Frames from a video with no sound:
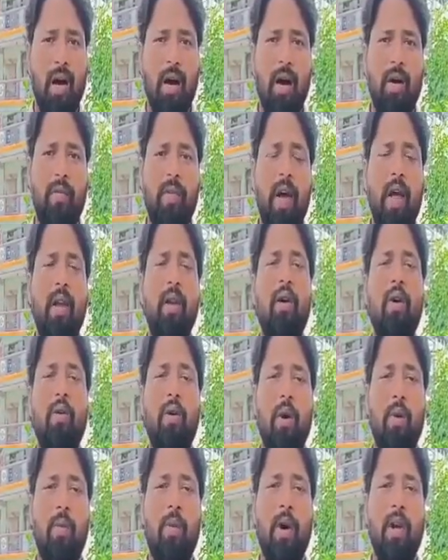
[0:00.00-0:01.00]
ఆ వ్యాన్
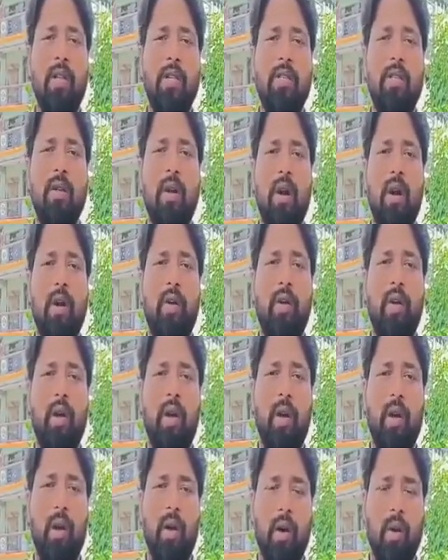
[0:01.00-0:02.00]
లో ఫారెస్ట్
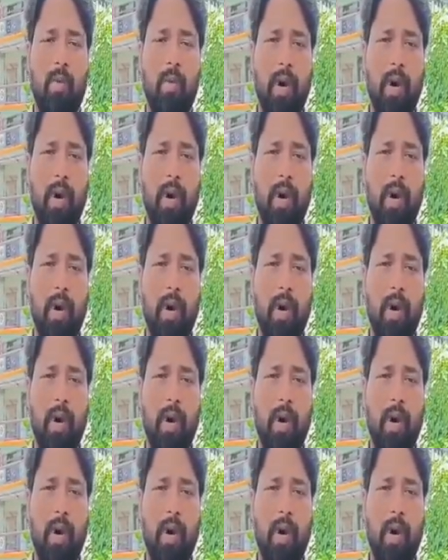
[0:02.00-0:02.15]
అడవి